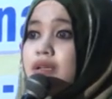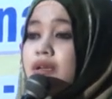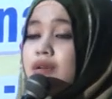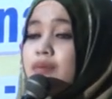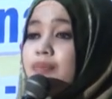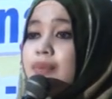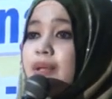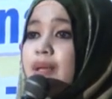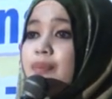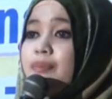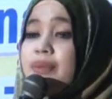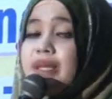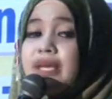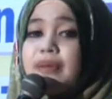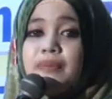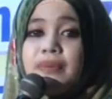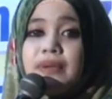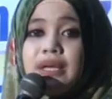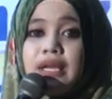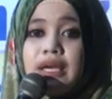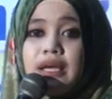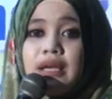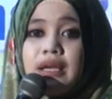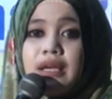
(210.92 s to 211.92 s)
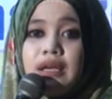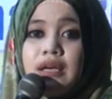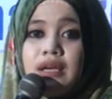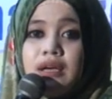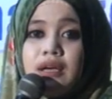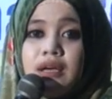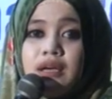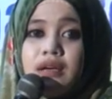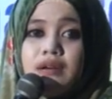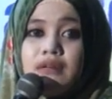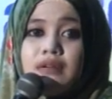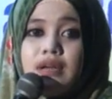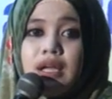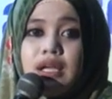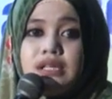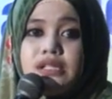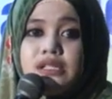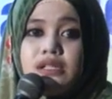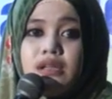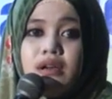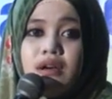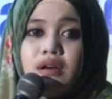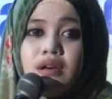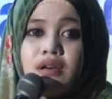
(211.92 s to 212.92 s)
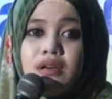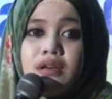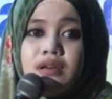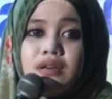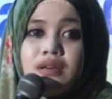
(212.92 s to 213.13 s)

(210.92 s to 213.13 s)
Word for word: lho piye piye piye ora iso